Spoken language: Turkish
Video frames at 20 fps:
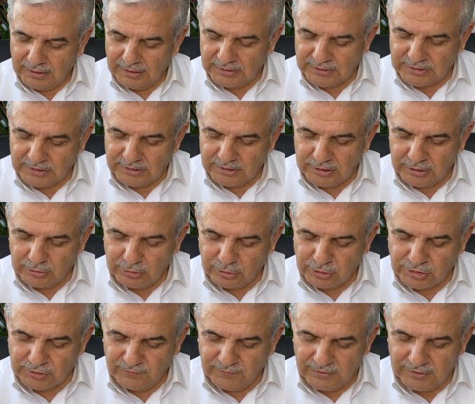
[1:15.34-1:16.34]
Eskiden
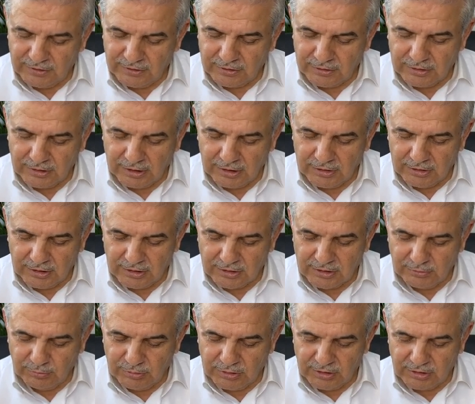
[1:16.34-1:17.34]
Hoca Efendi'nin
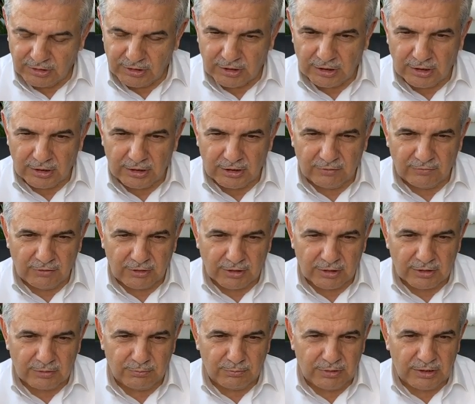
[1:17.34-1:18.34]
anlattığı bir hikaye
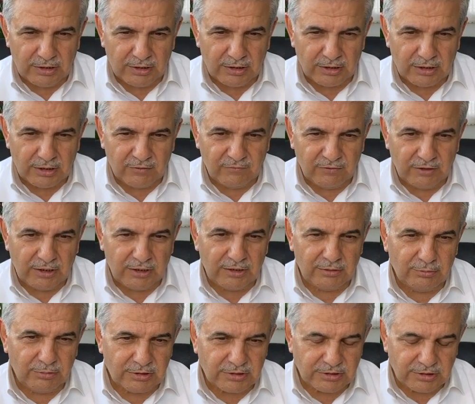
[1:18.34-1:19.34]
vardı. Bir yerde
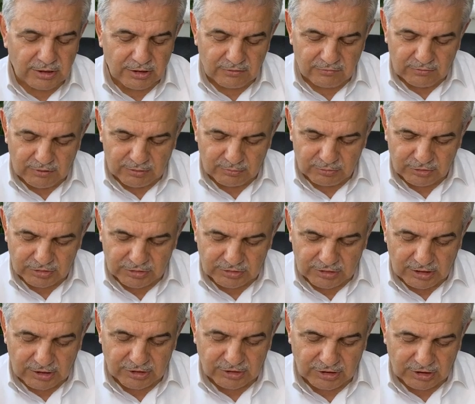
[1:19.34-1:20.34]
veli bir zat varmış.
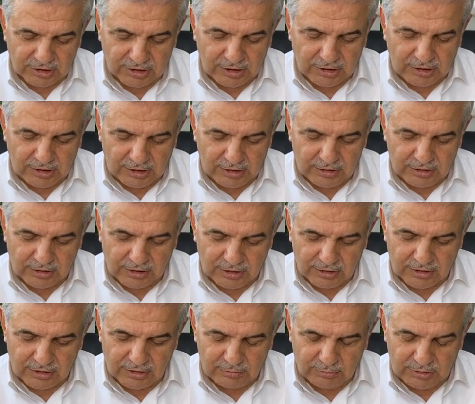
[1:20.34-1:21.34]
Gerçekten ehli
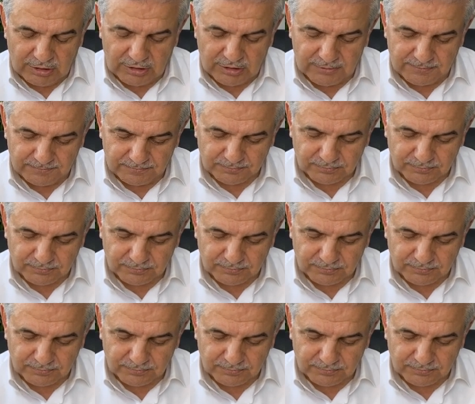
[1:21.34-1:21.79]
keramet.